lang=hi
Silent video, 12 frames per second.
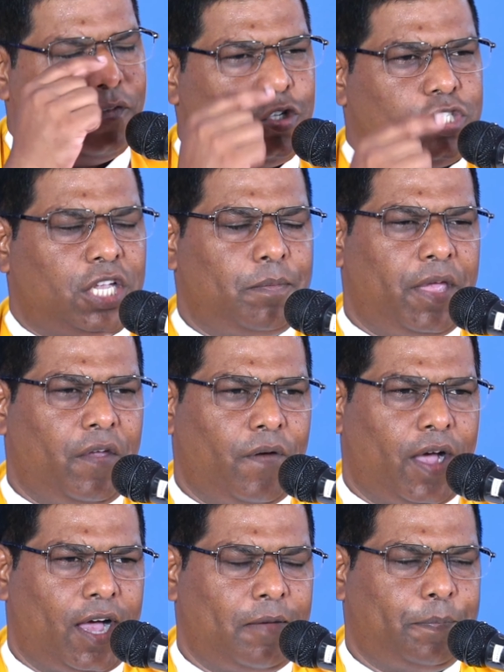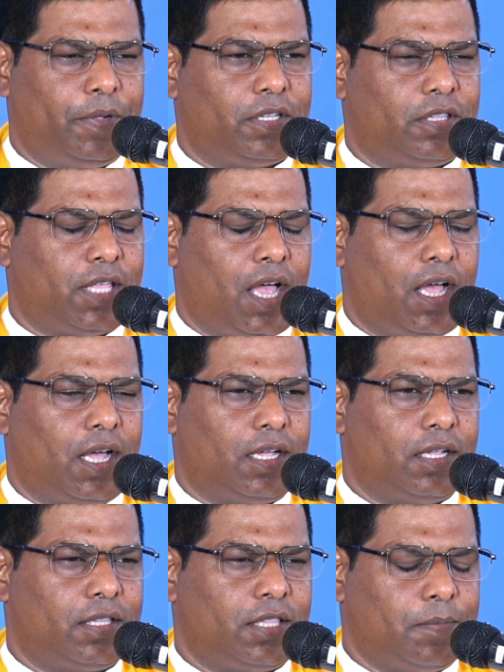उस समय वहां पर था
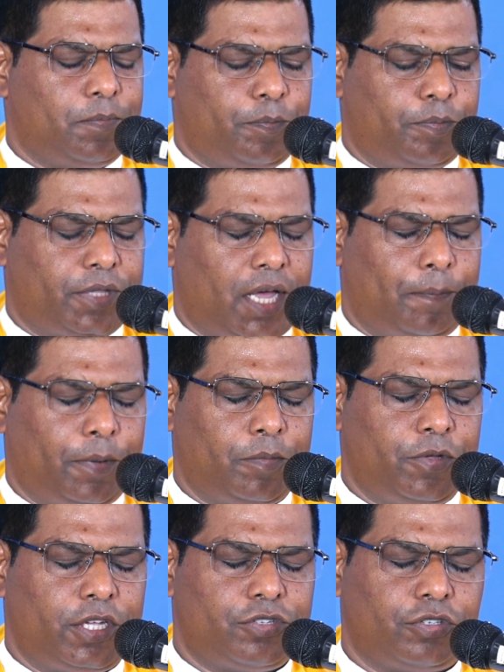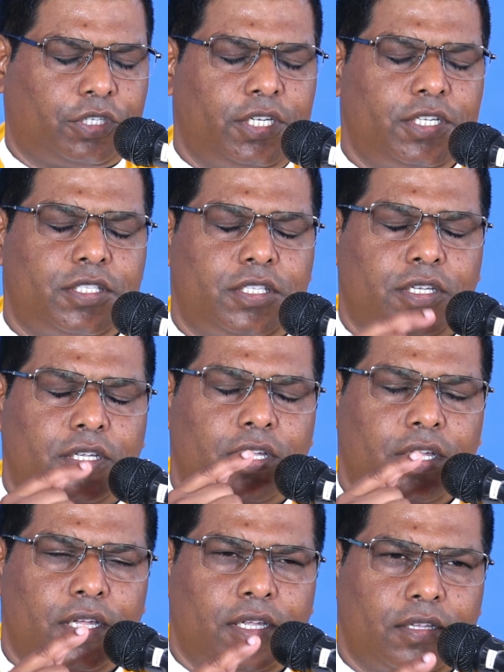तब तब प्रभु यीशु क्रिस्त
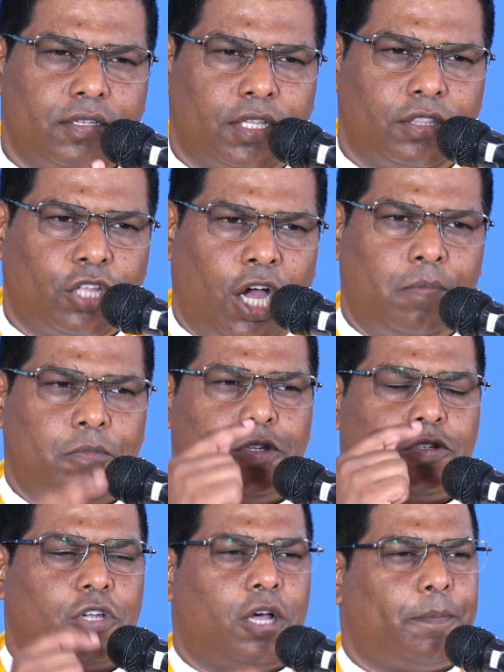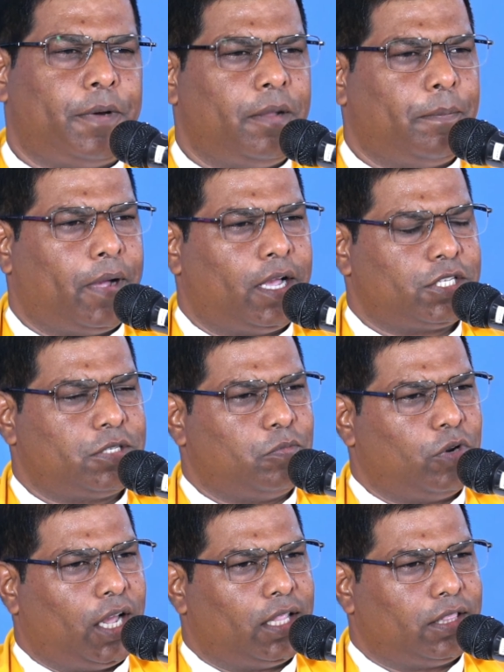संत थॉमस को अपने पास
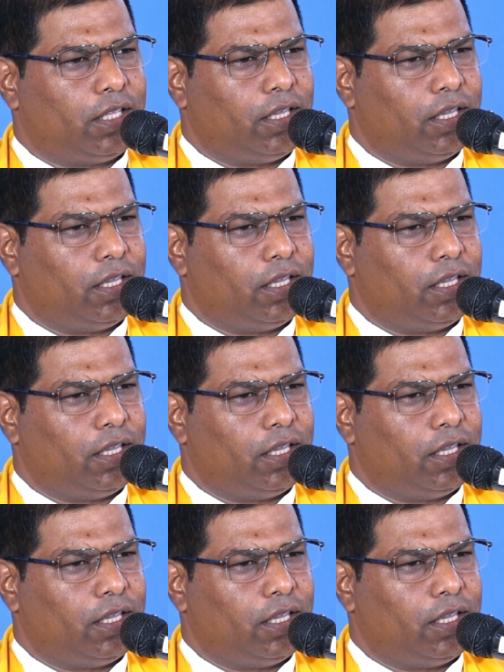बुलाते